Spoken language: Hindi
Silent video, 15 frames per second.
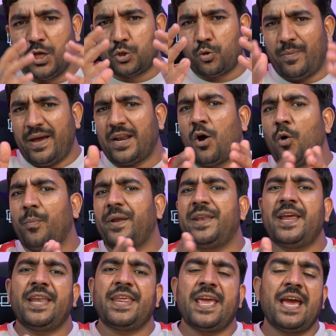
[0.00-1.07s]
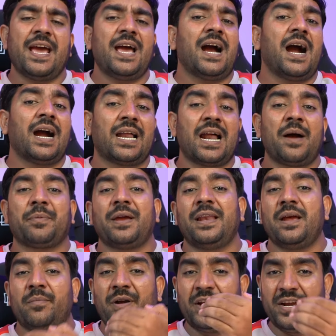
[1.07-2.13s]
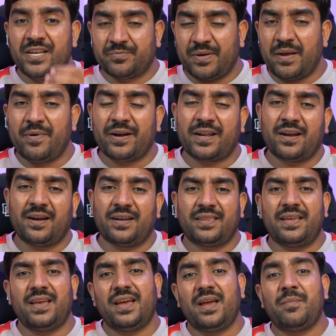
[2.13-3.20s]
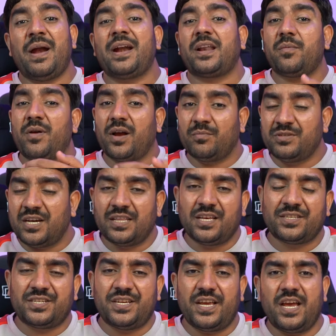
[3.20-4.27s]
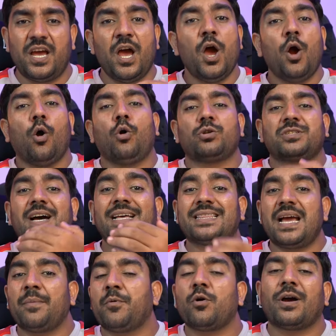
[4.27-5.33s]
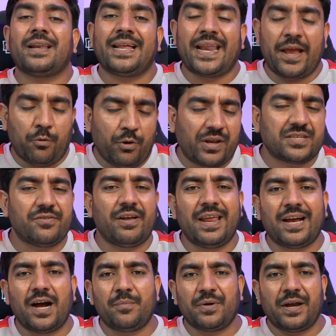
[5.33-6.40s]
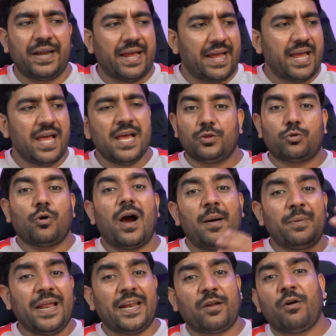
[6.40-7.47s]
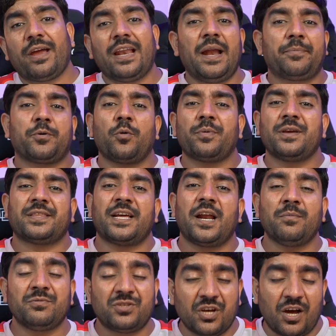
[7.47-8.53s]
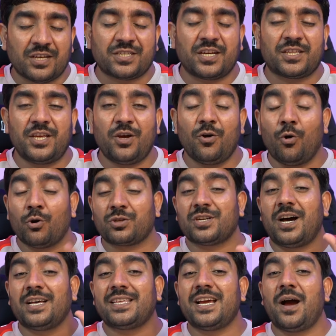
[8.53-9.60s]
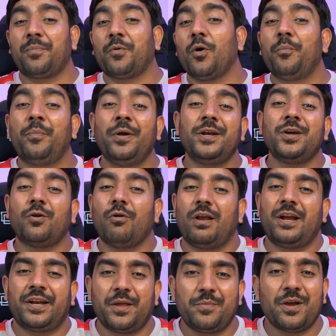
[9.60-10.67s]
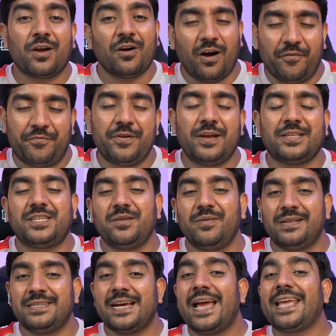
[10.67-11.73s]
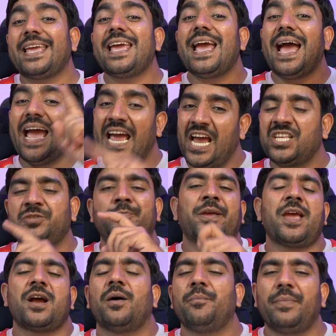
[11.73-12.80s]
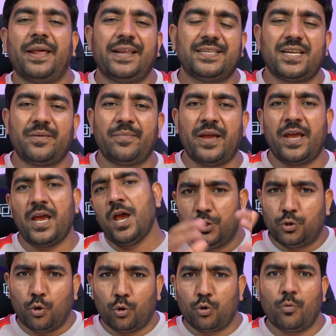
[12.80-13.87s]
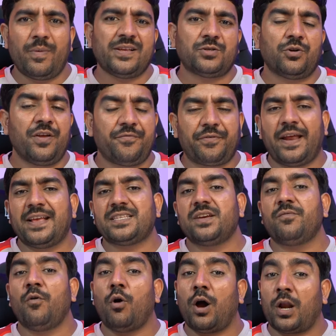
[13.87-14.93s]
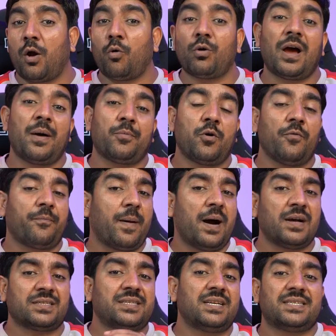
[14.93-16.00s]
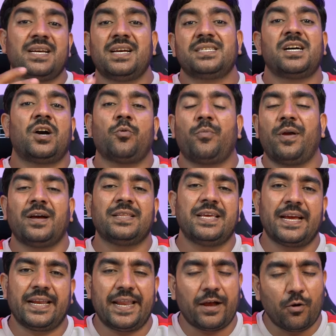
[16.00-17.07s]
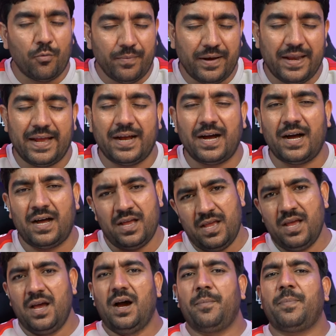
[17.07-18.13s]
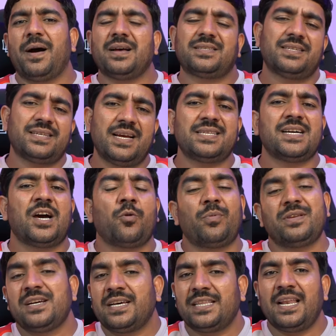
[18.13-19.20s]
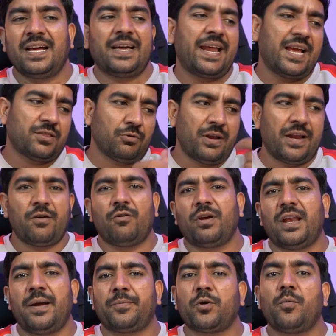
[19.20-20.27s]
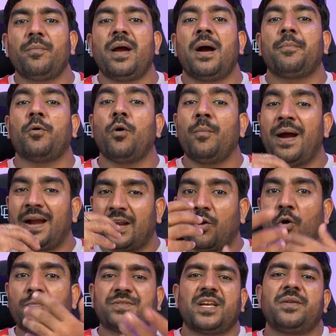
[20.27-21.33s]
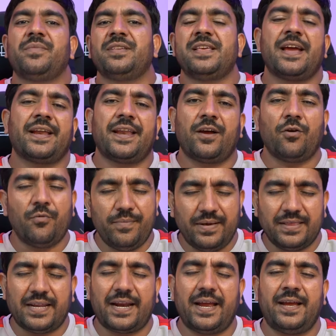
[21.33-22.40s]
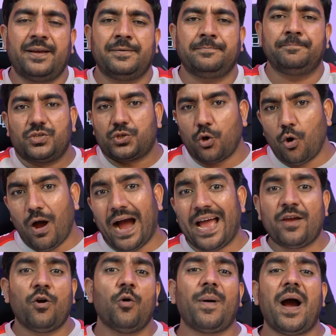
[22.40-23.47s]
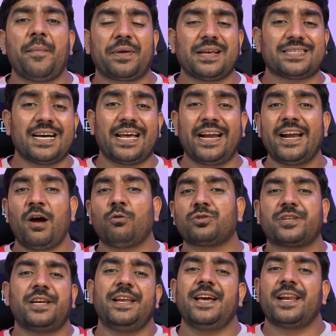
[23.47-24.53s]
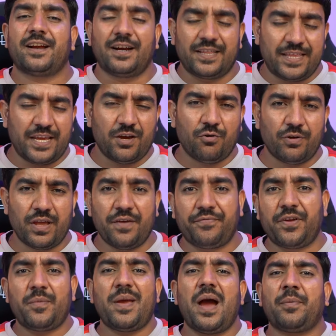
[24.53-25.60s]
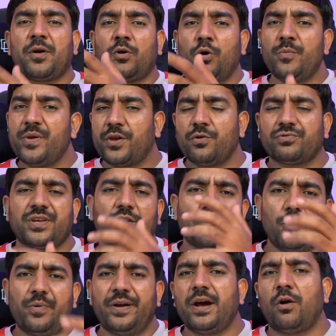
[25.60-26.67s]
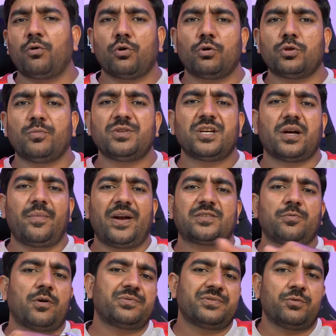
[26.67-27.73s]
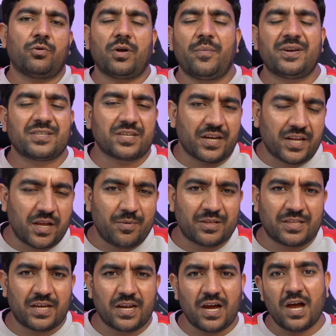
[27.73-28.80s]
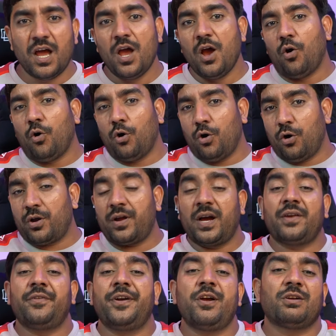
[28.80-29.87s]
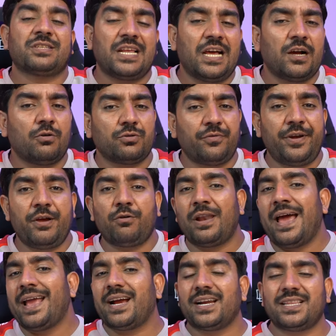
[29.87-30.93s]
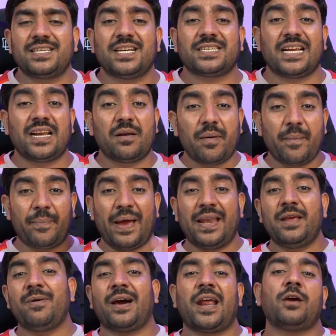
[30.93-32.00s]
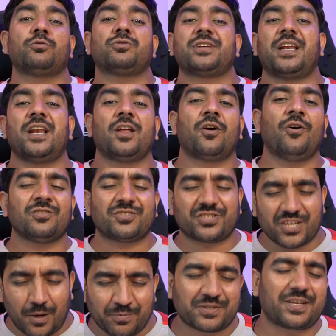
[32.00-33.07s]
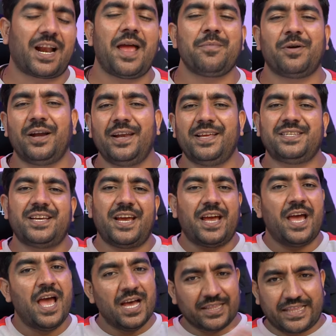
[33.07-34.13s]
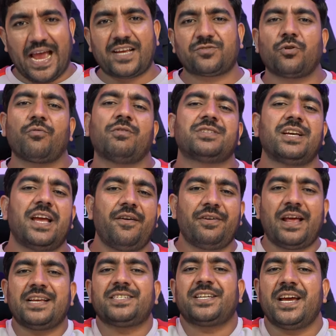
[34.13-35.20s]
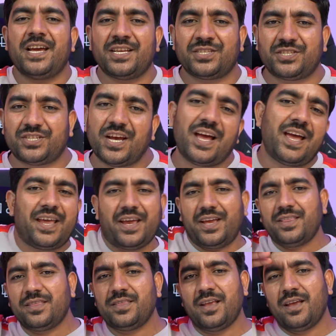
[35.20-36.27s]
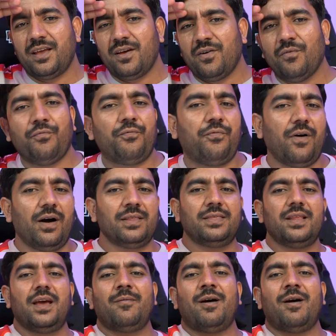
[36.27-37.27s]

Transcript: तो मेरा ओपिनियन ये है अगर आपके लिए बड़ी बैटरी डिस्प्ले मैटर करती है बैटरी बैकअप ज़्यादा चाहिए और साथ ही आपको कलर एक्यूरेसी वाले काम करने हैं तो आप लेना होगी लैपटॉप की तरफ जा सकते हो और साथ ही आपको बिल्ड क्वालिटी भी काफ़ी अच्छी मिल जाएगी एचपी के कंपेरिजन में दोनों में जो डिफरेंस है वो अराउंड आपको पांच से छह हज़ार रुपए का देखने को मिलेगा अब पांच से छह हज़ार रुपए ज़्यादा लग रहे हैं तो लेना के लैपटॉप में आपको बेटर ऑप्शन भी देखने को मिल रहे हैं सो आई होप आपके सारे डाउट्स क्लियर कर दिए होंगे फिर भी आपका कोई भी क्वेश्चन कोई भी डाउट हो तो मुझे कमेंट्स बॉक्स में जरूर कमेंट्स करके बताना और अगर वीडियो अच्छा लगा हो तो वीडियो को लाइक कर दीजिए चैनल पर पहली बार आए तो चैनल को सब्सक्राइब कर लीजिए थैंक्स फॉर वॉचिंग हैव नाइस डे जय हिंद वंदे